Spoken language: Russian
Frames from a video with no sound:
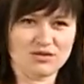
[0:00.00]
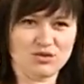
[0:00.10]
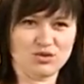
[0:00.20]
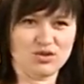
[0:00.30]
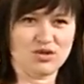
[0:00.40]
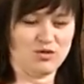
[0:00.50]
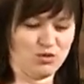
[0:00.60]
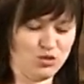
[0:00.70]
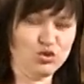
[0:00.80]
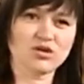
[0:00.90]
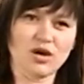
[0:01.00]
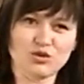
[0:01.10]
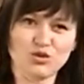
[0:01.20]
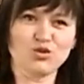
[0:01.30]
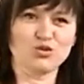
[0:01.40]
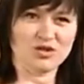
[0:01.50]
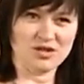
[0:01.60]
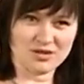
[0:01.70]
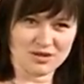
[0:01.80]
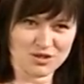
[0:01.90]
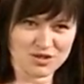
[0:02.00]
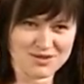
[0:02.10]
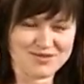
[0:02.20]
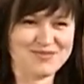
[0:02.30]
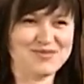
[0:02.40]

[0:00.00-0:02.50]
Вот, то есть как бы муж, актер уже достаточно